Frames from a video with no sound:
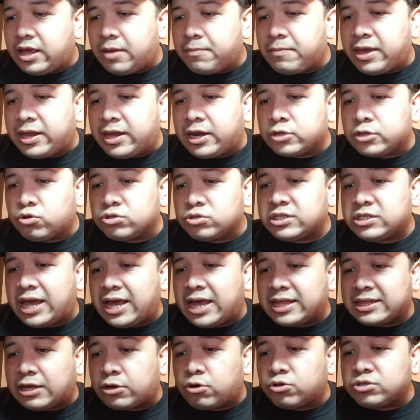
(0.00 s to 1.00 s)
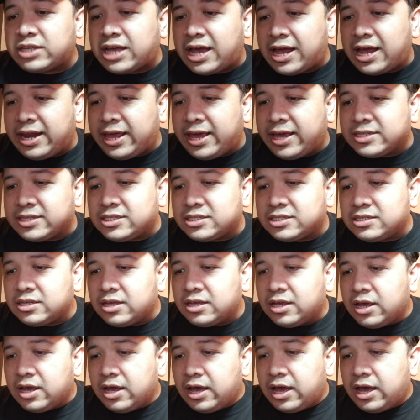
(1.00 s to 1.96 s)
Emeritus Eta Rosales,